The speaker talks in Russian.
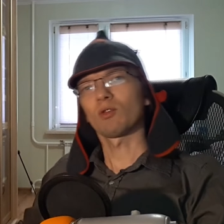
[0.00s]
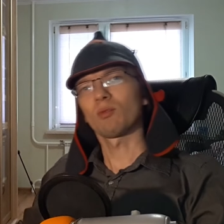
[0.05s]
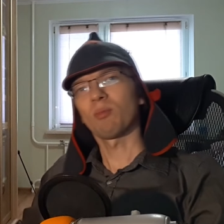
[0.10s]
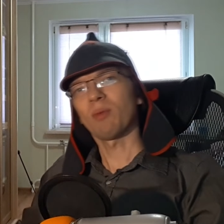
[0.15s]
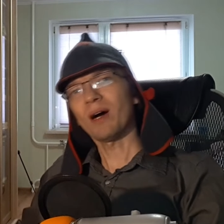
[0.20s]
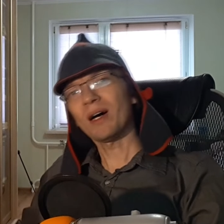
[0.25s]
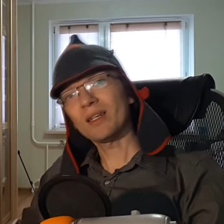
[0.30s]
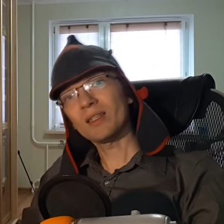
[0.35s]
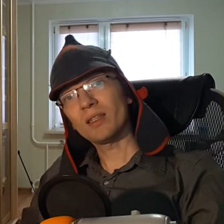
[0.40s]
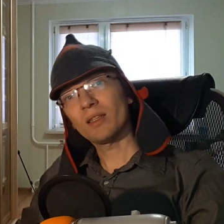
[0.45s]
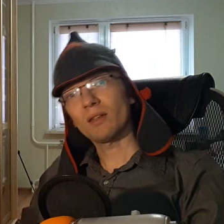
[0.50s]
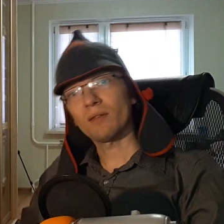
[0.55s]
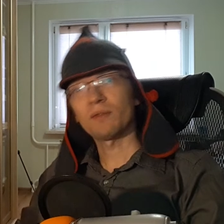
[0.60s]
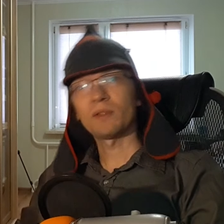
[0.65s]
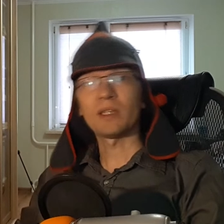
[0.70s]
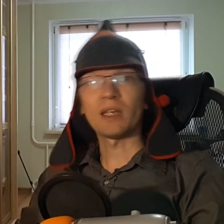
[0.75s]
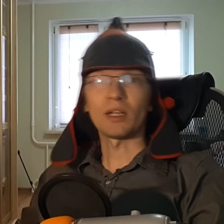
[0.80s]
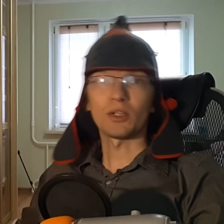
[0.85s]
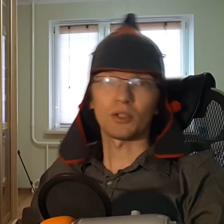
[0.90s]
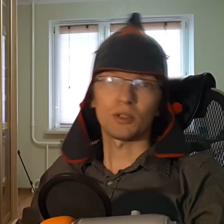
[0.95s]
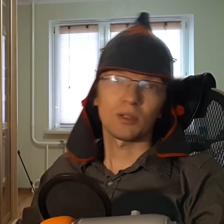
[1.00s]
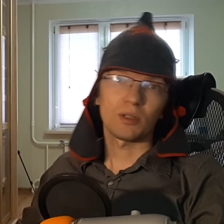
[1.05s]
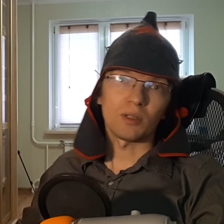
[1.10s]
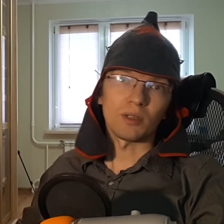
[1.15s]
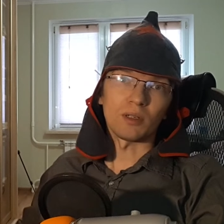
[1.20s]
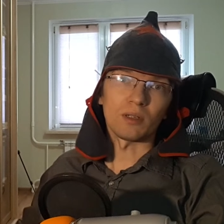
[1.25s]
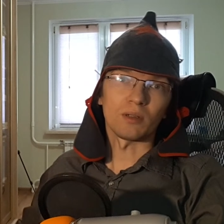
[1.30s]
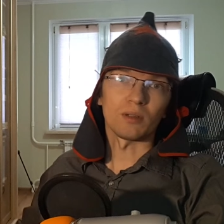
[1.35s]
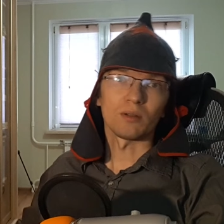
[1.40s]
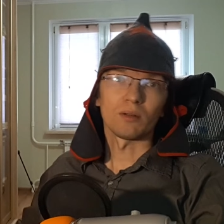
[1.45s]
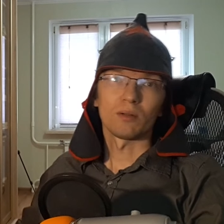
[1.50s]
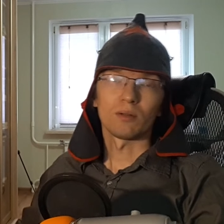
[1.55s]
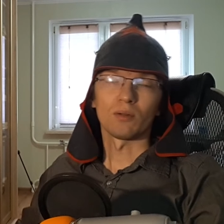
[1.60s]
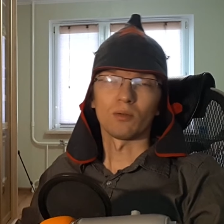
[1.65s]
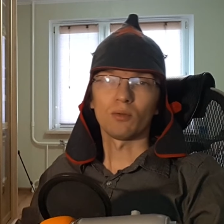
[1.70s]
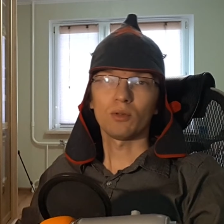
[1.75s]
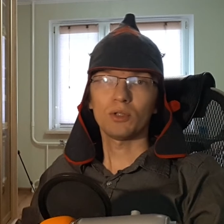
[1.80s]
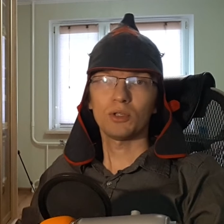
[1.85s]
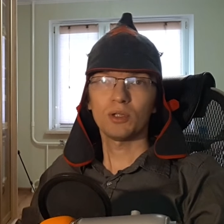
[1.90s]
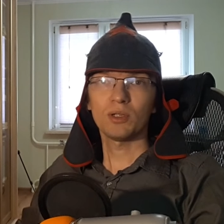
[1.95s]
А вот бартер всячески
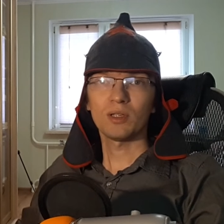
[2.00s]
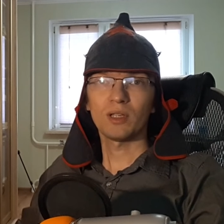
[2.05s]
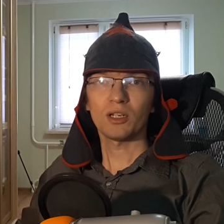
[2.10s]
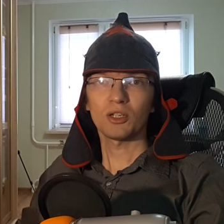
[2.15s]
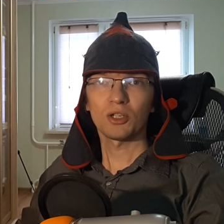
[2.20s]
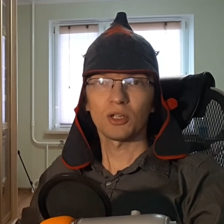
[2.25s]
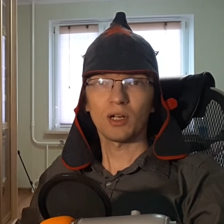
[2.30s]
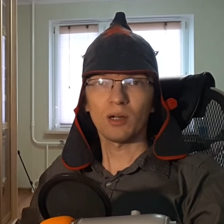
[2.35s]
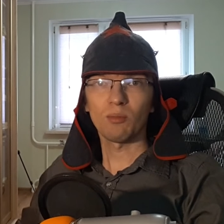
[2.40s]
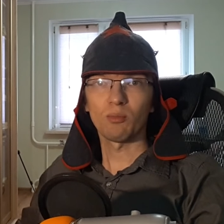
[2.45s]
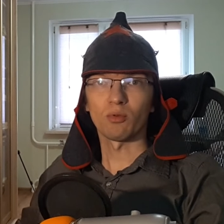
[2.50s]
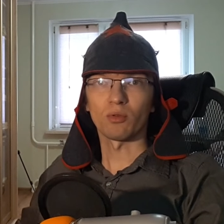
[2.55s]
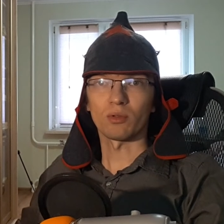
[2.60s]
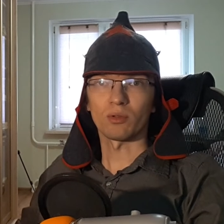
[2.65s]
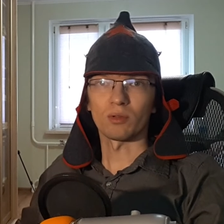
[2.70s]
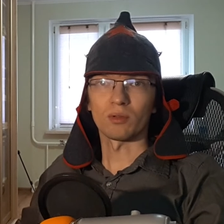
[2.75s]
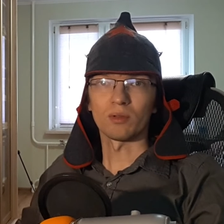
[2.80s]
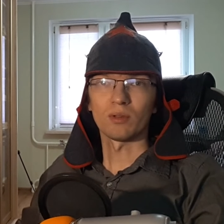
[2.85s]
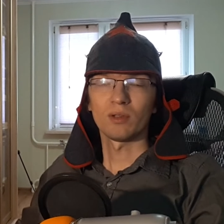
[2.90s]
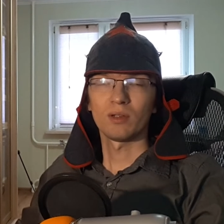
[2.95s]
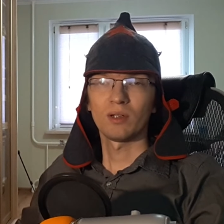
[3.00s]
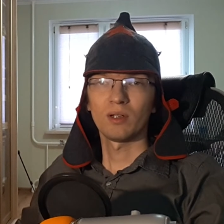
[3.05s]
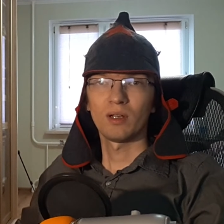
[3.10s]
очень даже работал.